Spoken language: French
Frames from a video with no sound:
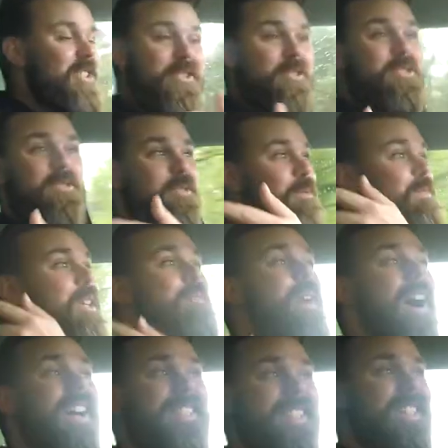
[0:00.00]
je, vais me
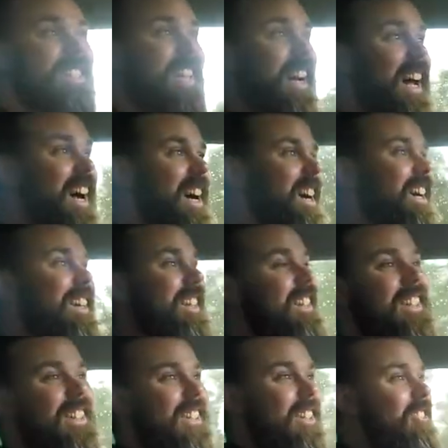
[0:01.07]
débarrasser de celle-là.
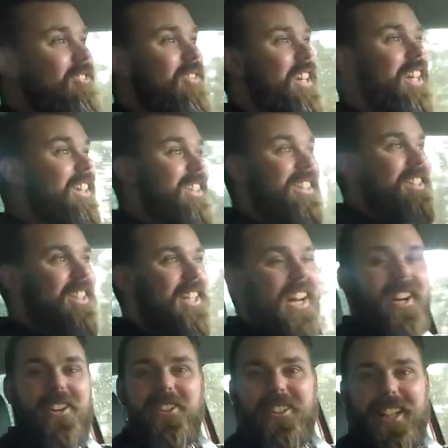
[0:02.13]
Mais d'ici
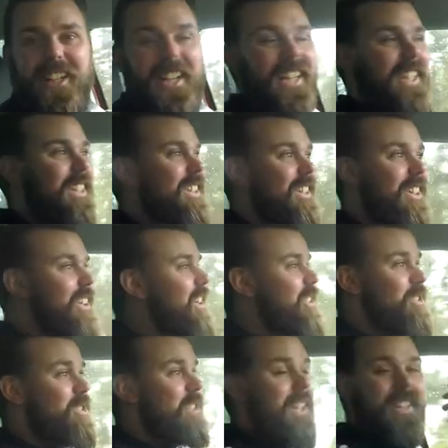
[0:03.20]
quelques années,
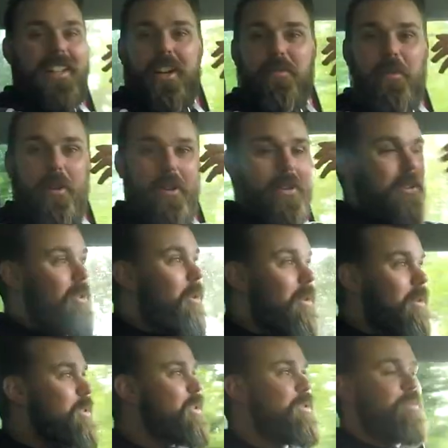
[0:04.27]
je serai tellement con
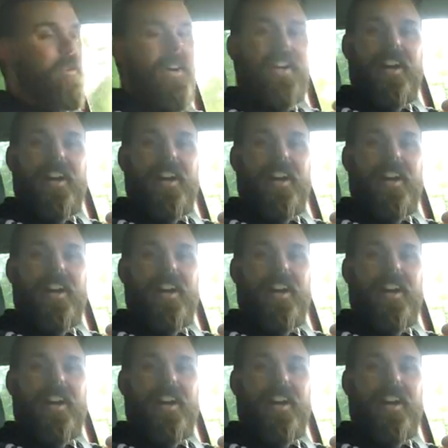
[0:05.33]
que je pourrais